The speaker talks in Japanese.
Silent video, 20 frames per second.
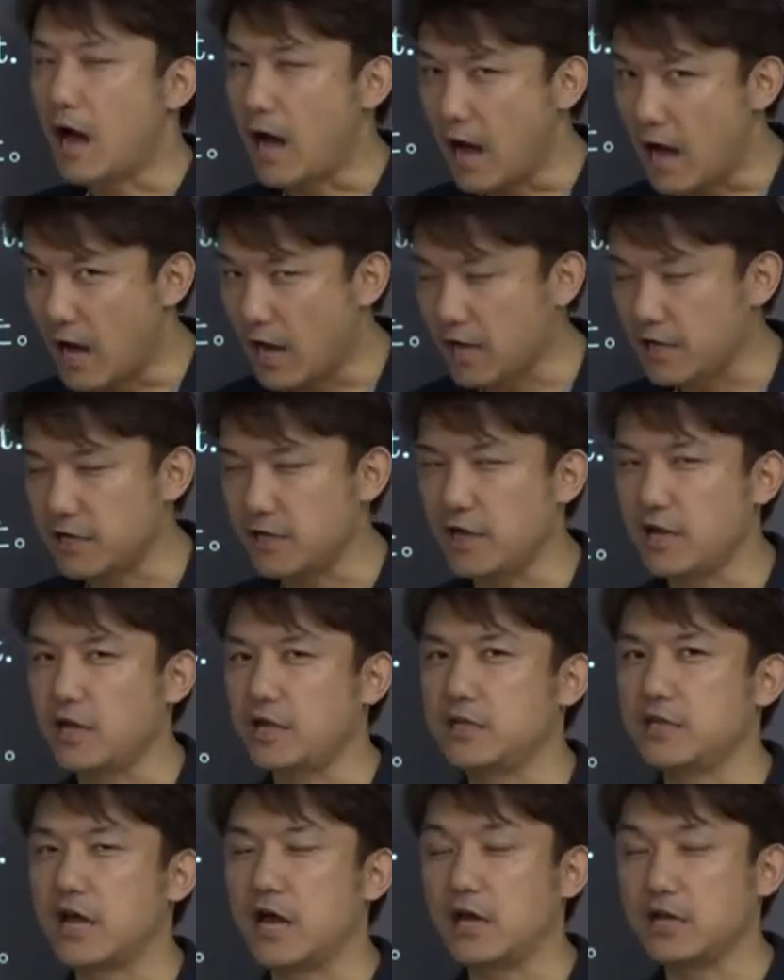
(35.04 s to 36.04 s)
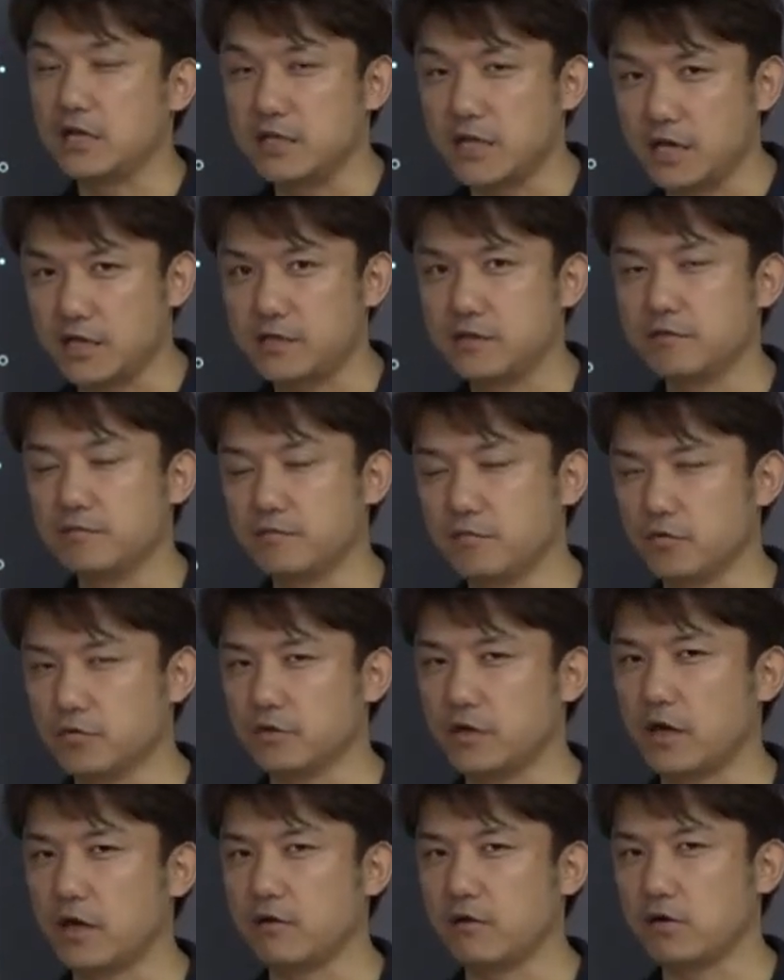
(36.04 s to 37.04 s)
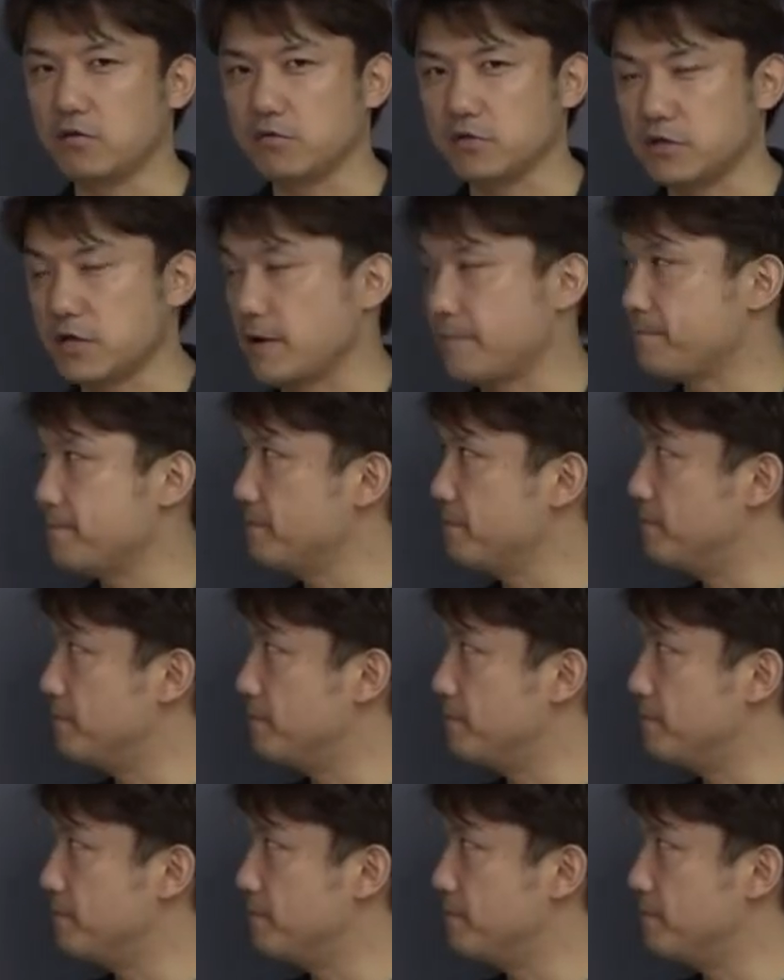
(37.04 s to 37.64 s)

はい例題です問題はこちら